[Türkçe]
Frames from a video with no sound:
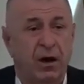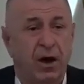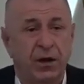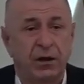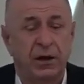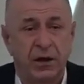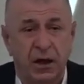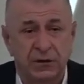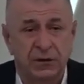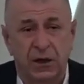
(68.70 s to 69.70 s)
Ve anne de
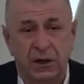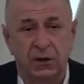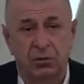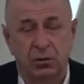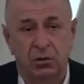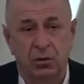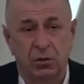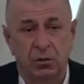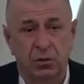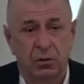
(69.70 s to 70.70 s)
hastanelik oluyor.
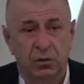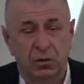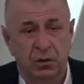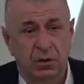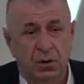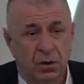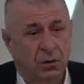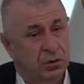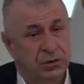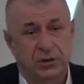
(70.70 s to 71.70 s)

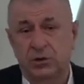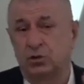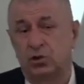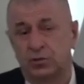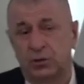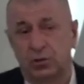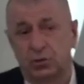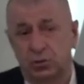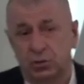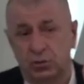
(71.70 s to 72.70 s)
Size söz
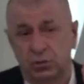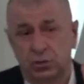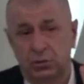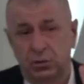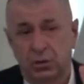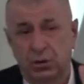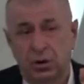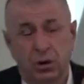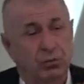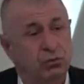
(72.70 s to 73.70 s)
veriyoruz.
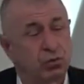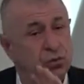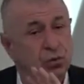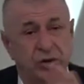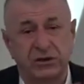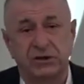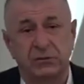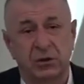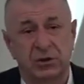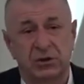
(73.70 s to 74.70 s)
Bütün
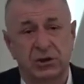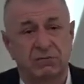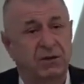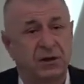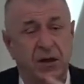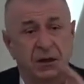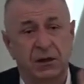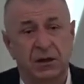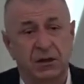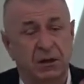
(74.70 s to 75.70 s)
sığınmacıları
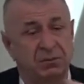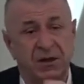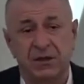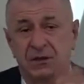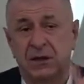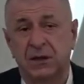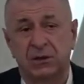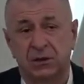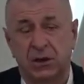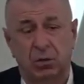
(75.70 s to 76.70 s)
vatanlarına bir sene
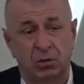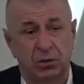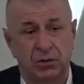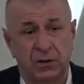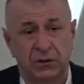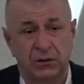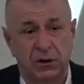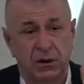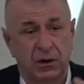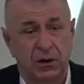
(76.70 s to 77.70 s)
içinde yollayacağız.
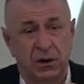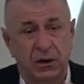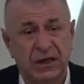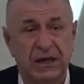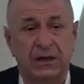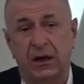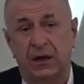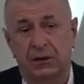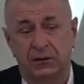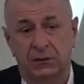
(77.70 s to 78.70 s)
Yeter
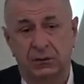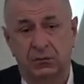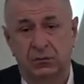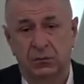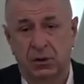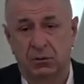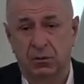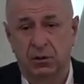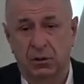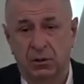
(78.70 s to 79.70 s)
artık. Tamam.
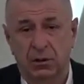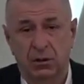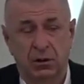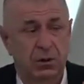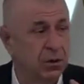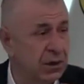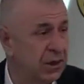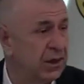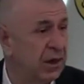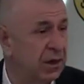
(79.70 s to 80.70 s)

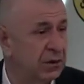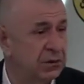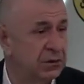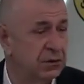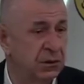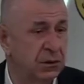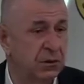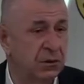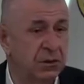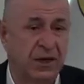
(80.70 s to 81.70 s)
Yeter artık.
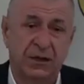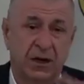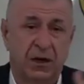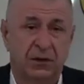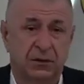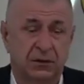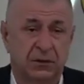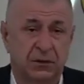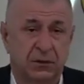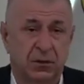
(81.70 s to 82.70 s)
Yeter artık.